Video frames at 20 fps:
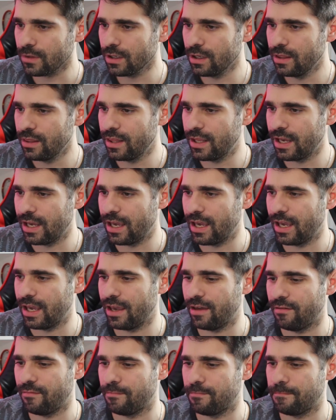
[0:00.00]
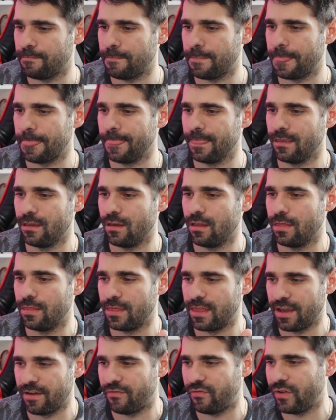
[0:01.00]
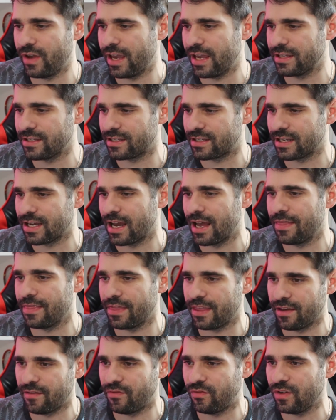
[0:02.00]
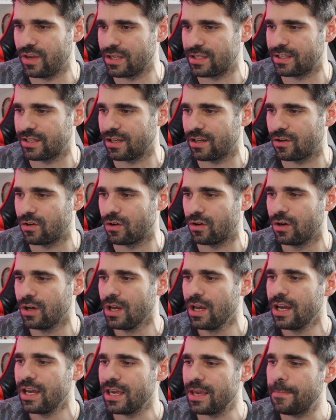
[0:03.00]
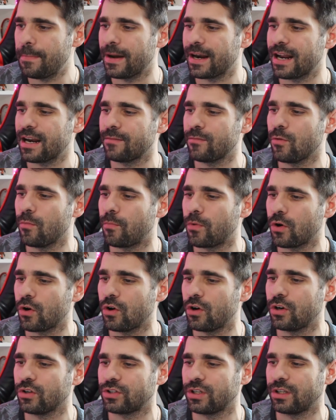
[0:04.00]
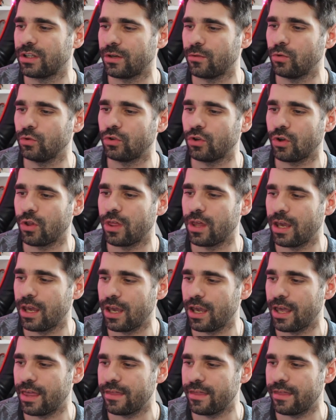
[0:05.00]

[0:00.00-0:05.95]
de defensa, de físico y pararme un poco en los atributos de